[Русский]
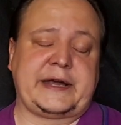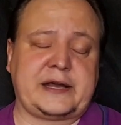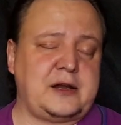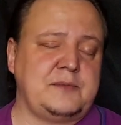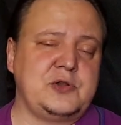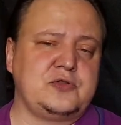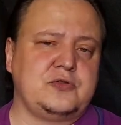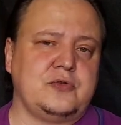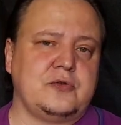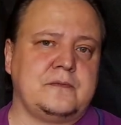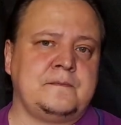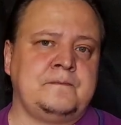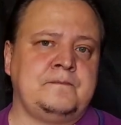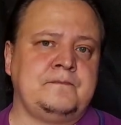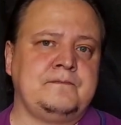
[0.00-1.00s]
Рекомендую.
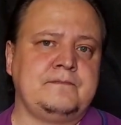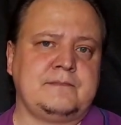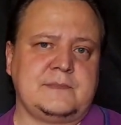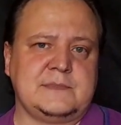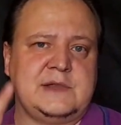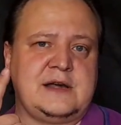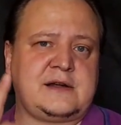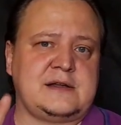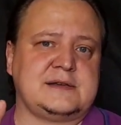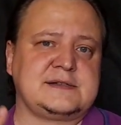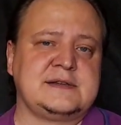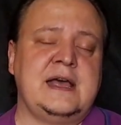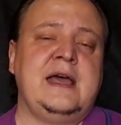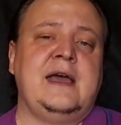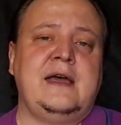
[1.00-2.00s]

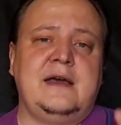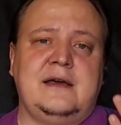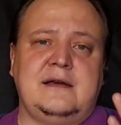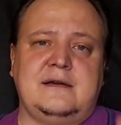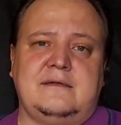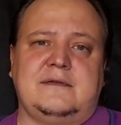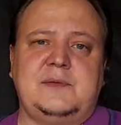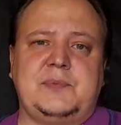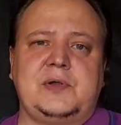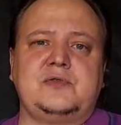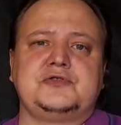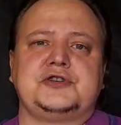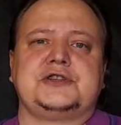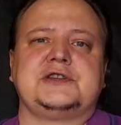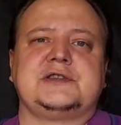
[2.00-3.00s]
Раз. Вы
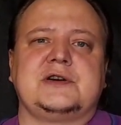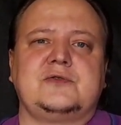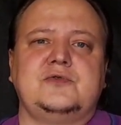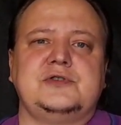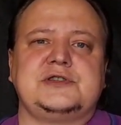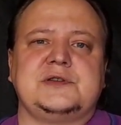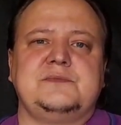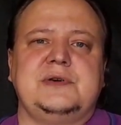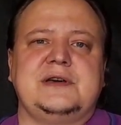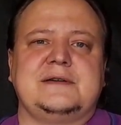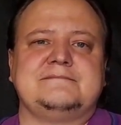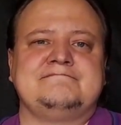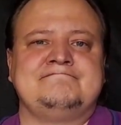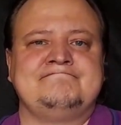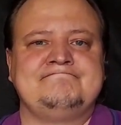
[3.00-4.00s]
получите такую
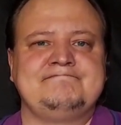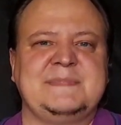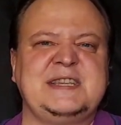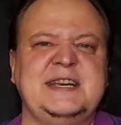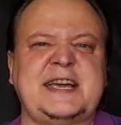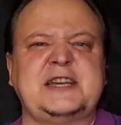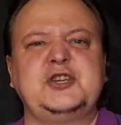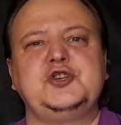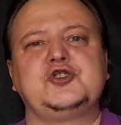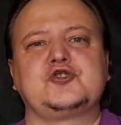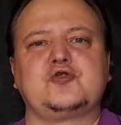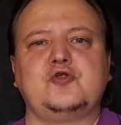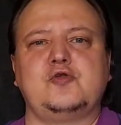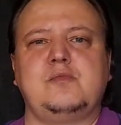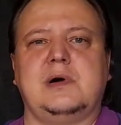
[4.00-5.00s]
себе
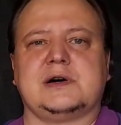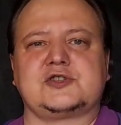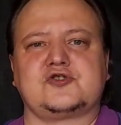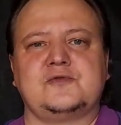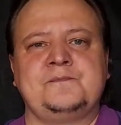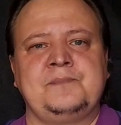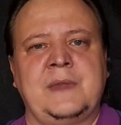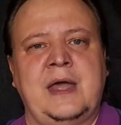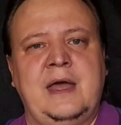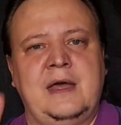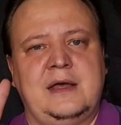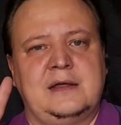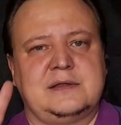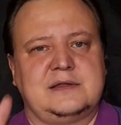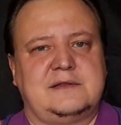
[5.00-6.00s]
теоретическую базу.
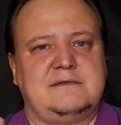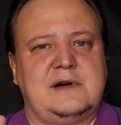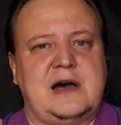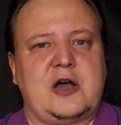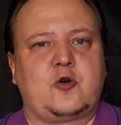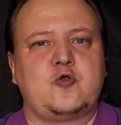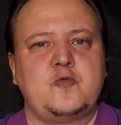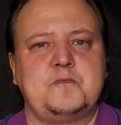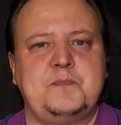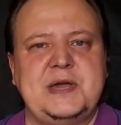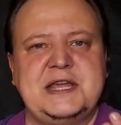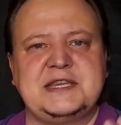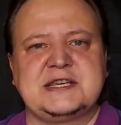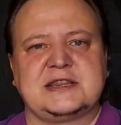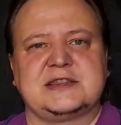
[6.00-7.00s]
Два.
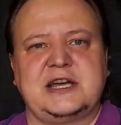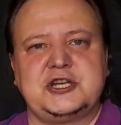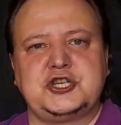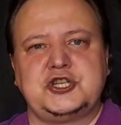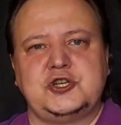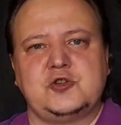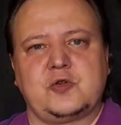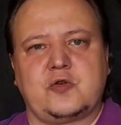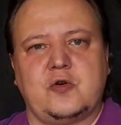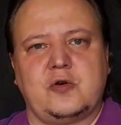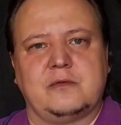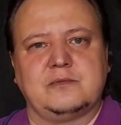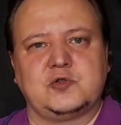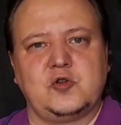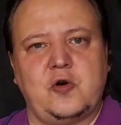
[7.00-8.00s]
Купите
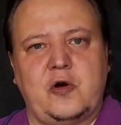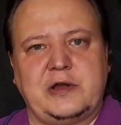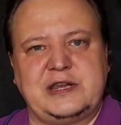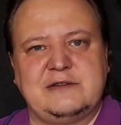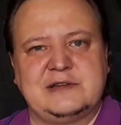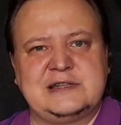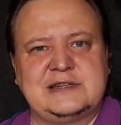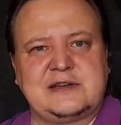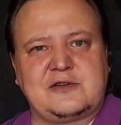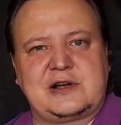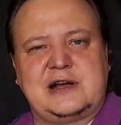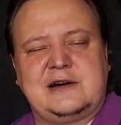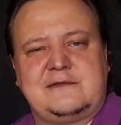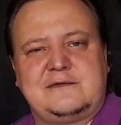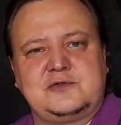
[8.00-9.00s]
точилку. Но не вот это
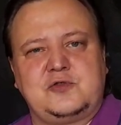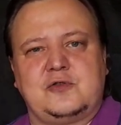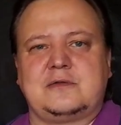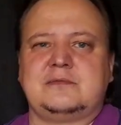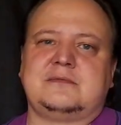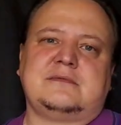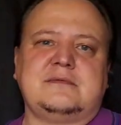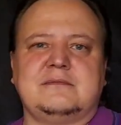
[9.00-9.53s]
говно